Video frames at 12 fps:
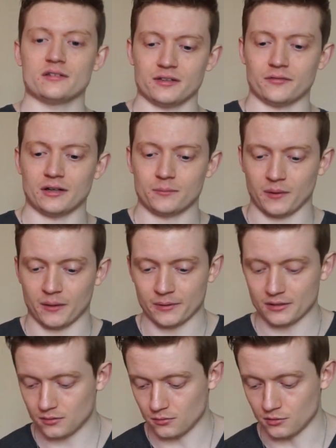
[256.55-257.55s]
Ça va te
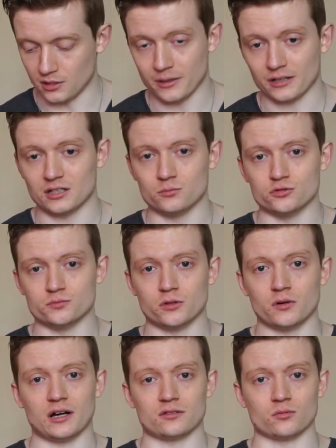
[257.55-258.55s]
permettre une liberté de
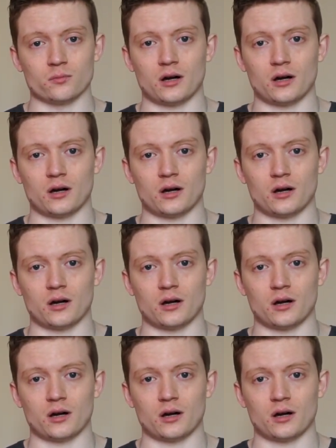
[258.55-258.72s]
mouvement à ton